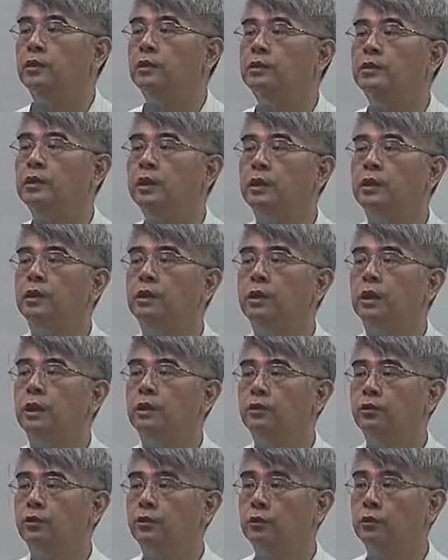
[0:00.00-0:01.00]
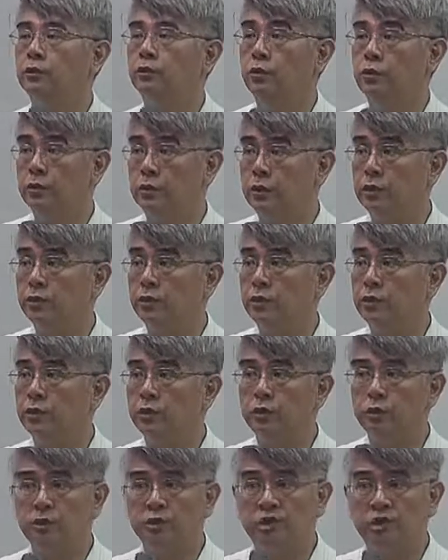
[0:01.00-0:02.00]
standardized r e s i d u a l 你
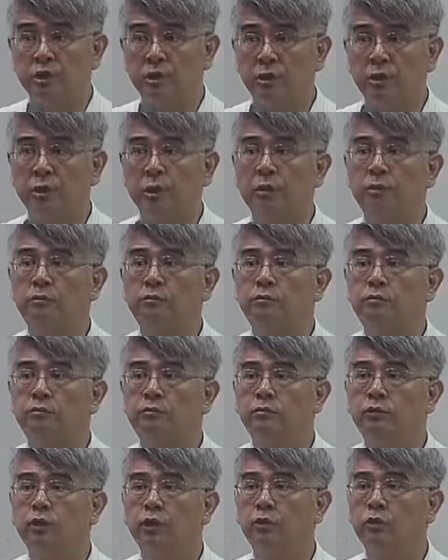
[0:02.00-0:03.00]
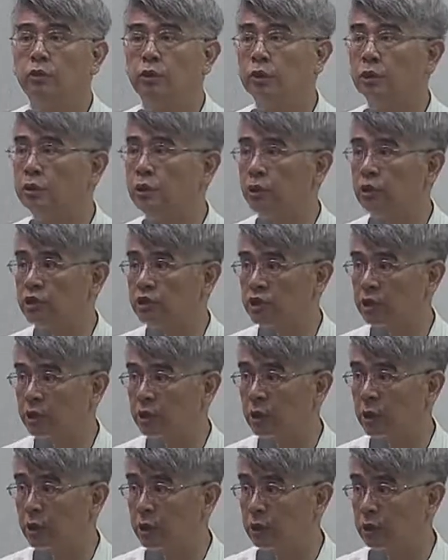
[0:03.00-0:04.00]
只有十个点。所以我就找十个
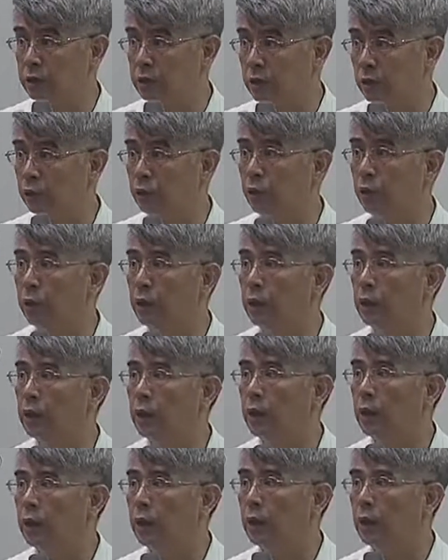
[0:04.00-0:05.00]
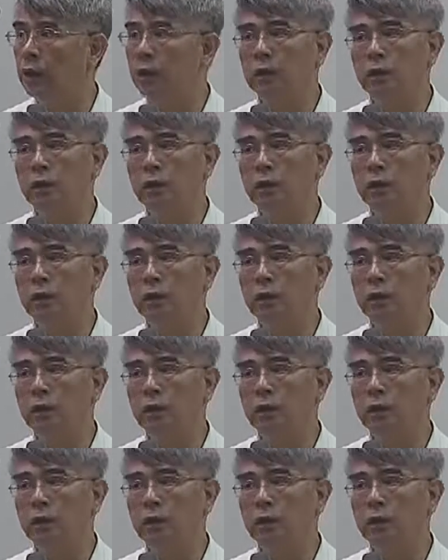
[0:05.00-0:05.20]
点跟你相对应，你